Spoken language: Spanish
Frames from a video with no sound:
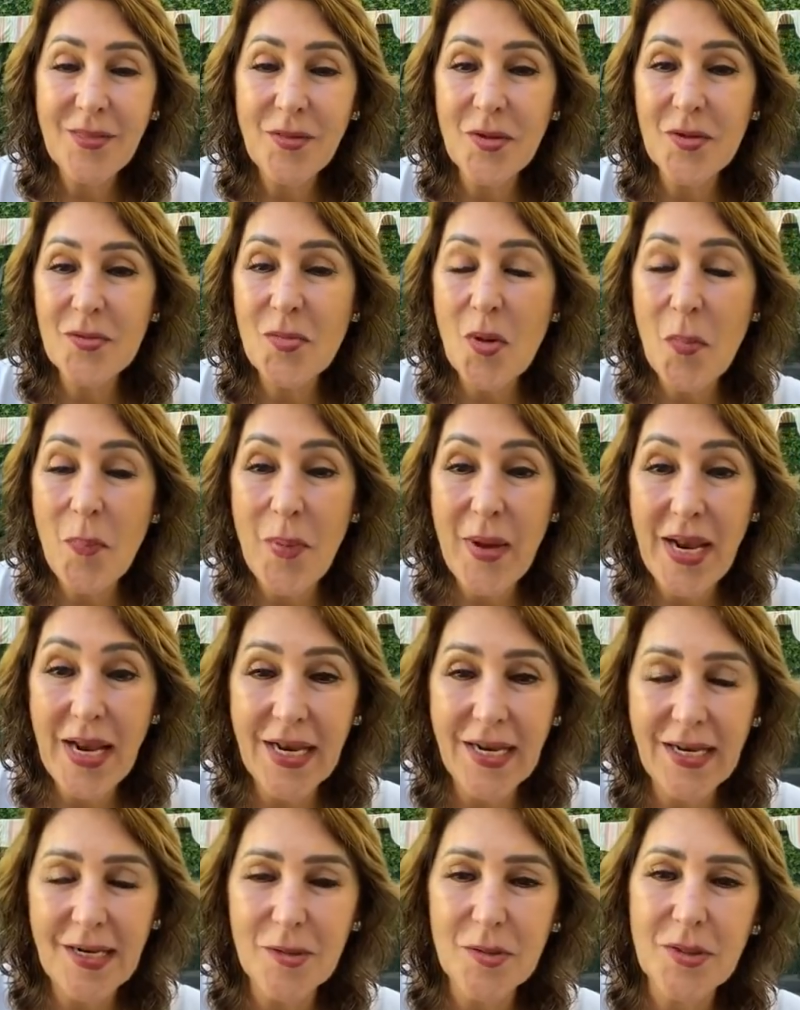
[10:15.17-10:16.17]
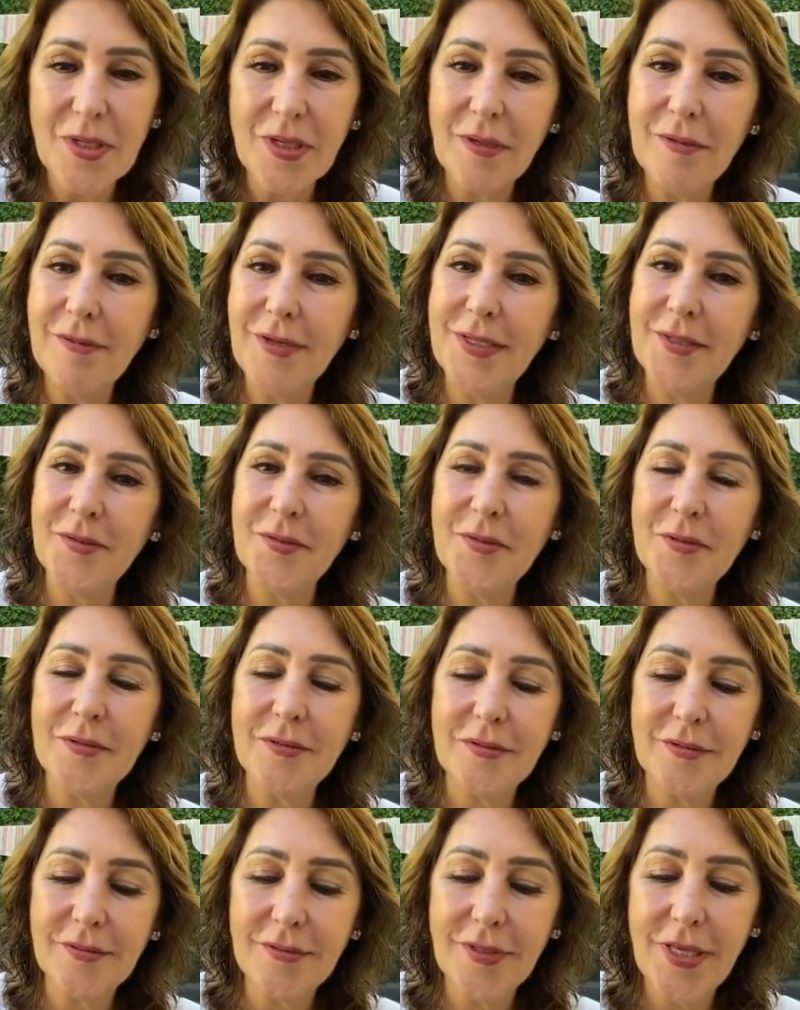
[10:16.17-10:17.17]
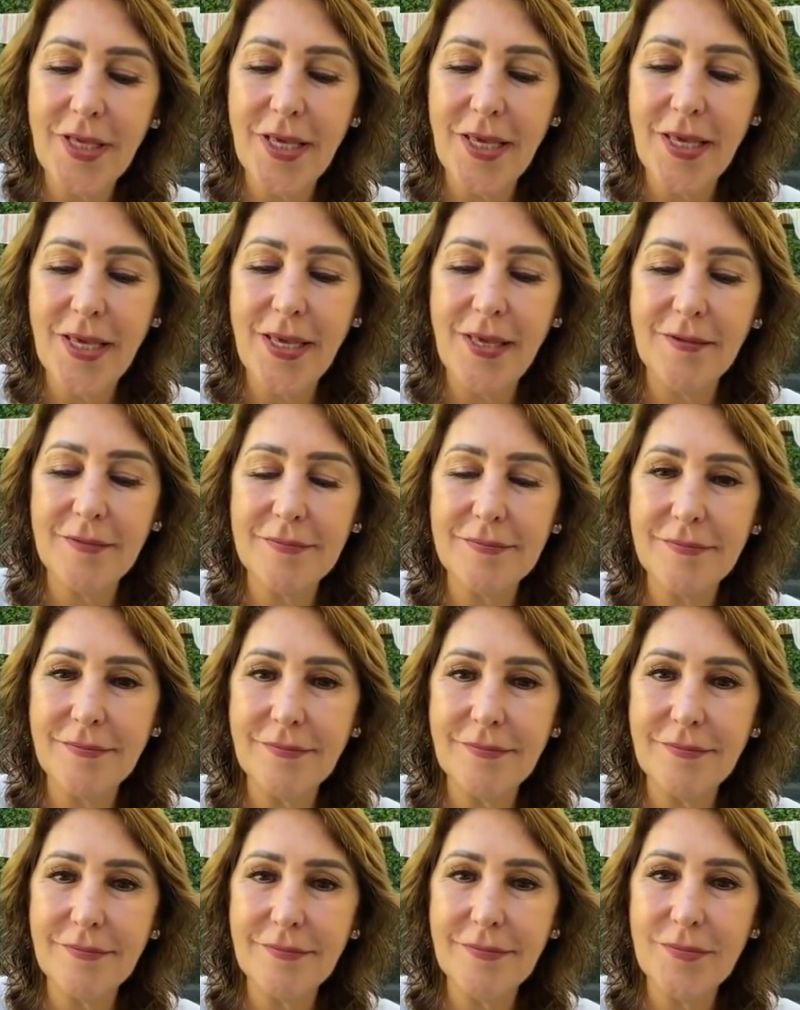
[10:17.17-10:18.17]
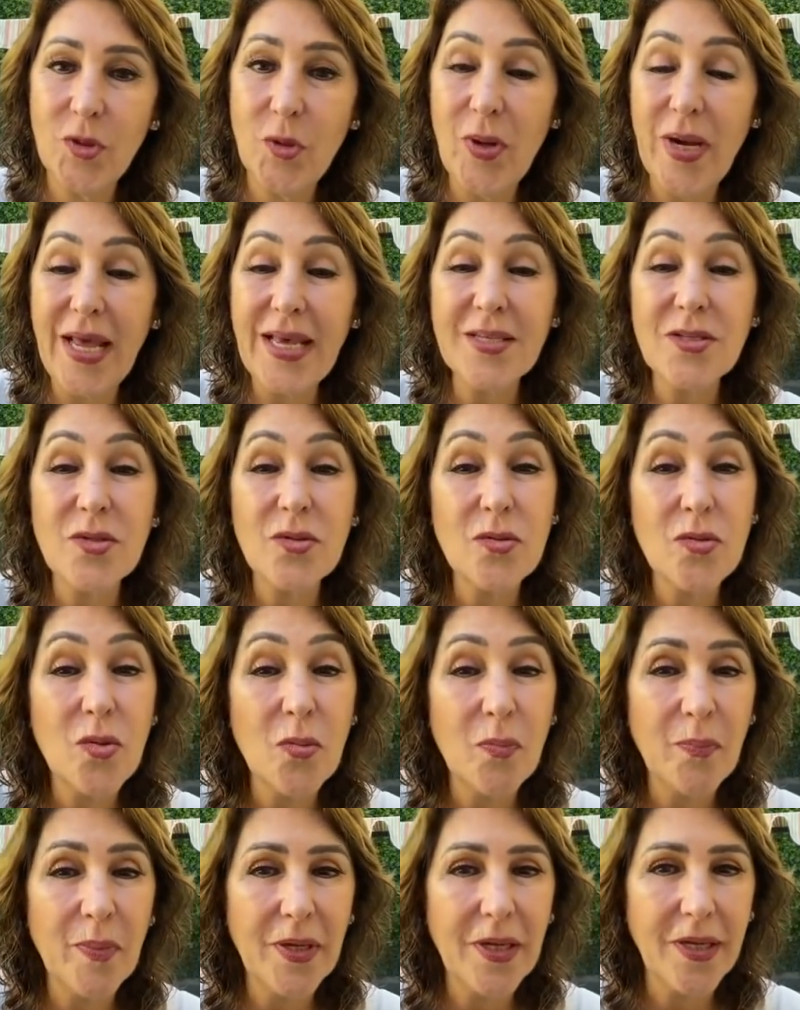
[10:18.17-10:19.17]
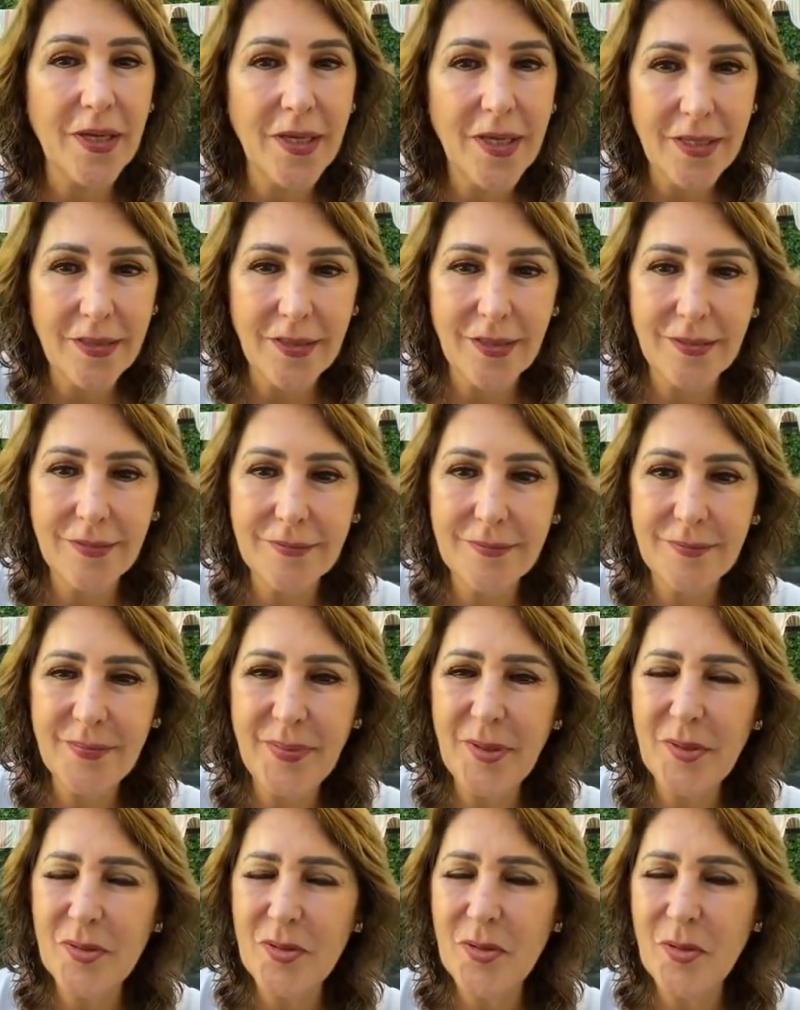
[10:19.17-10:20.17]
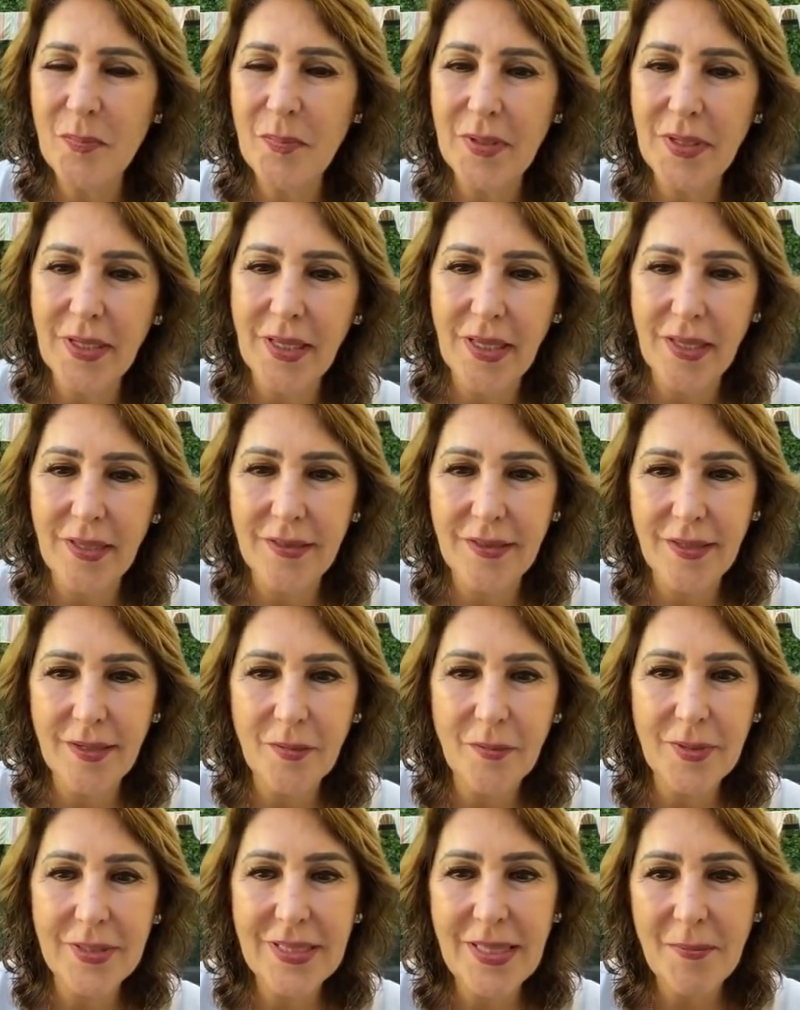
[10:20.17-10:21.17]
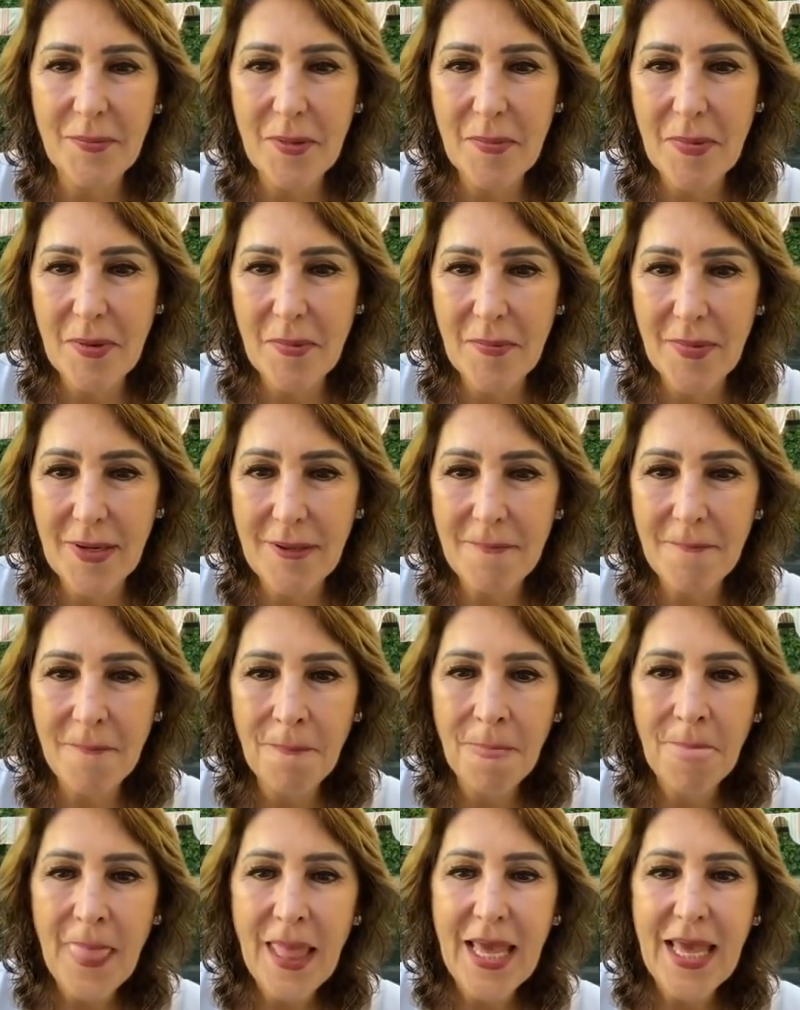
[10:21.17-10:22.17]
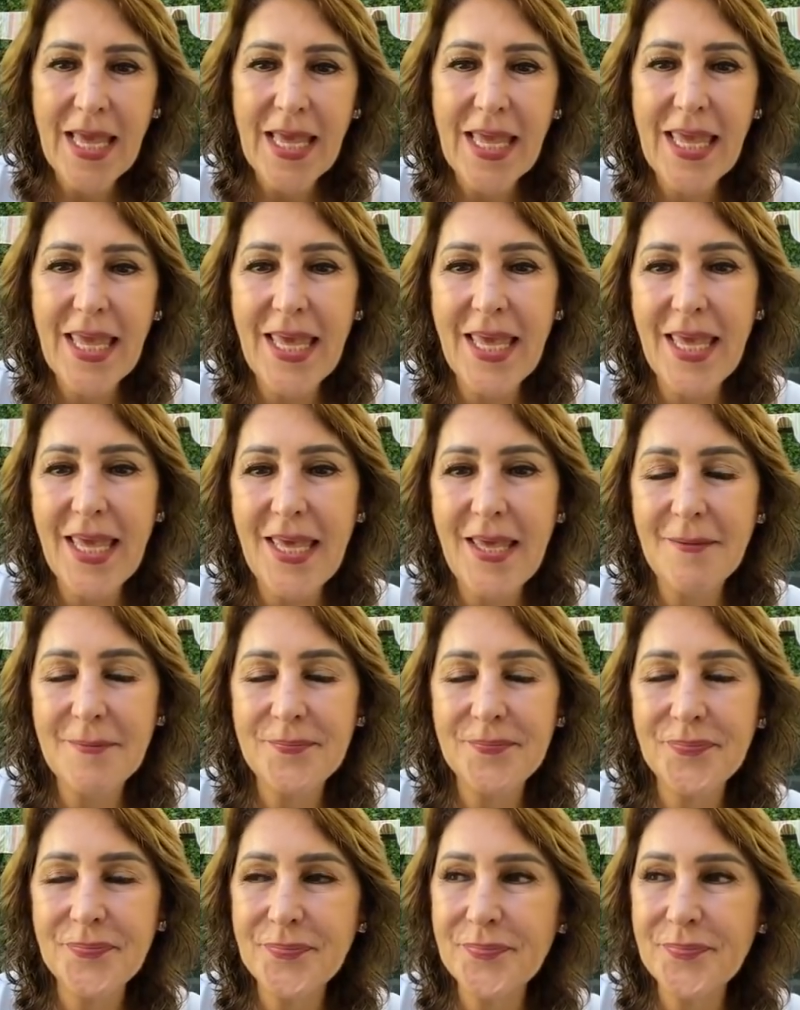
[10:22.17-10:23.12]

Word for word: entonces me operan a los cinco años y yo era súper inquieta pero súper inquieta. Cuenta mi mamá que,